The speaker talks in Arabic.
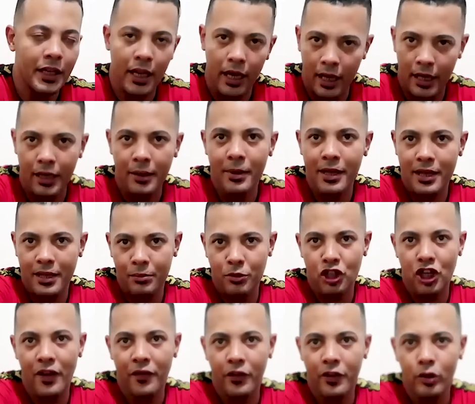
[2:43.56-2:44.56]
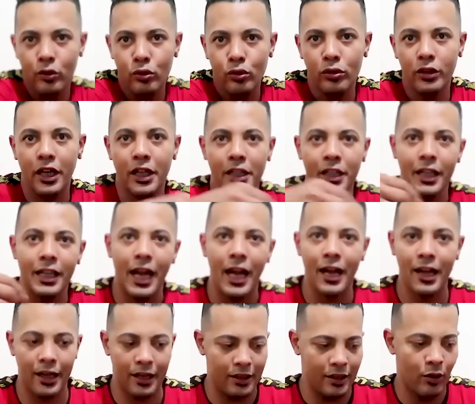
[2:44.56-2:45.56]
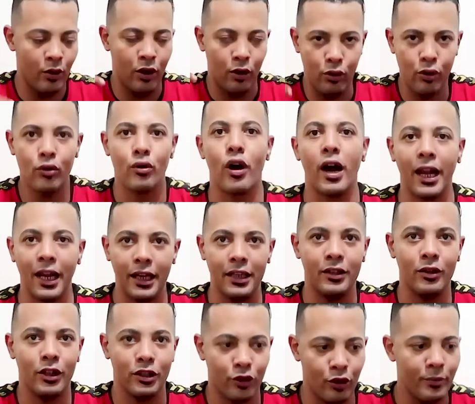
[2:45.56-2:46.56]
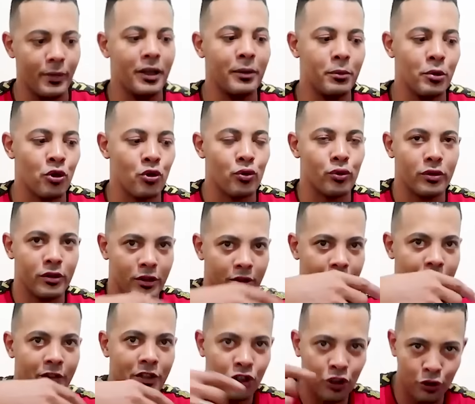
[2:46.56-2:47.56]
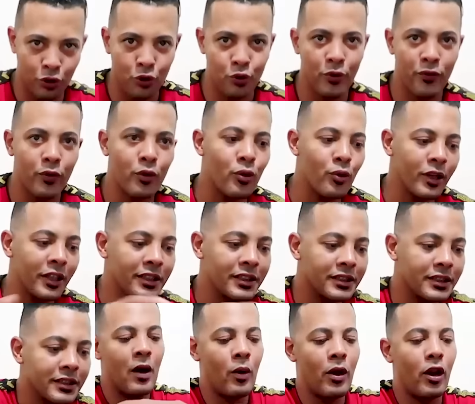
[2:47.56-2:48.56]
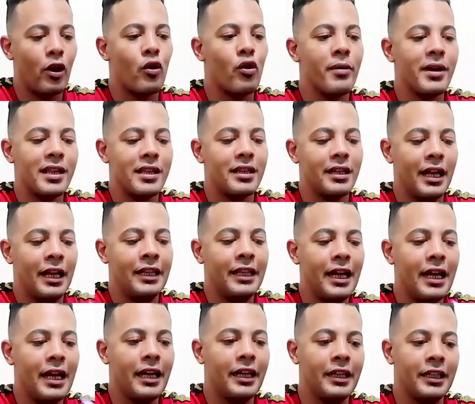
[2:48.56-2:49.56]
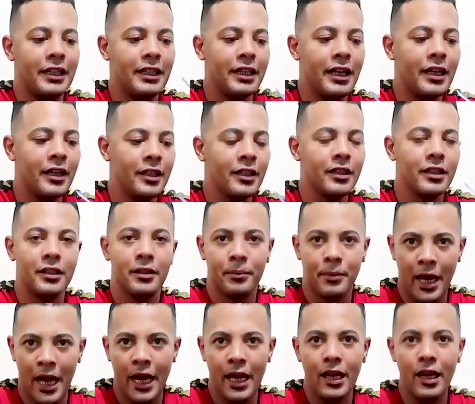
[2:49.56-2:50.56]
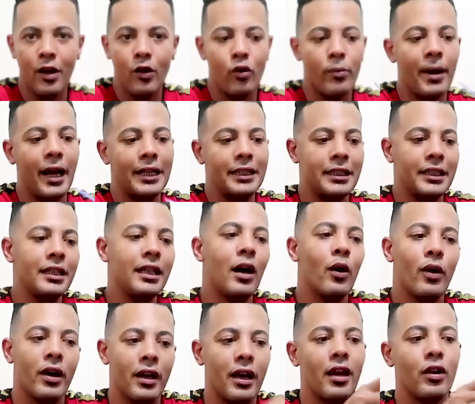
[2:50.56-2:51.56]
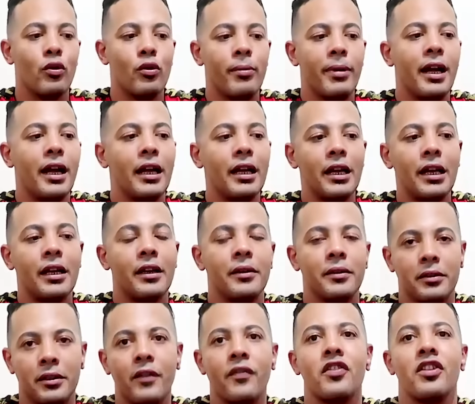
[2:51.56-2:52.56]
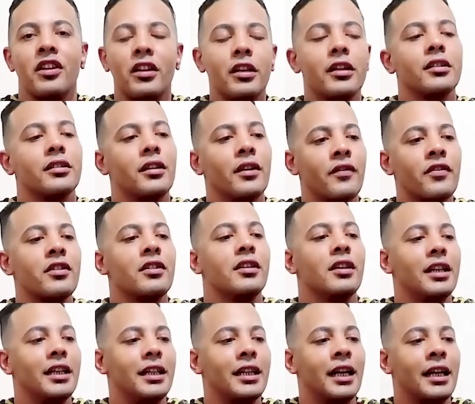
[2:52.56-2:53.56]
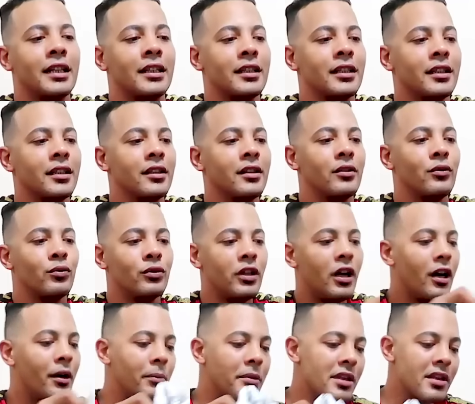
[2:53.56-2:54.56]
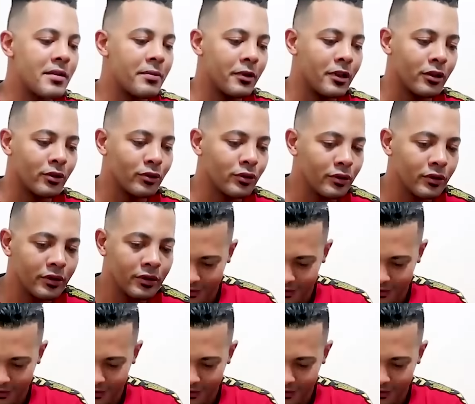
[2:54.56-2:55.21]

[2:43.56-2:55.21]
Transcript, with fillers: فانا انا بس مش هفرده لان انا هوريه لكم عليا دلوقتي هما البسوا عشان تشوفوا كويس هوريكم بس الهدايا اللي هنا معايا وبعد كده هوريها لكم بقى ايه تفصيلا تفصيلا يعني وده قميص برضه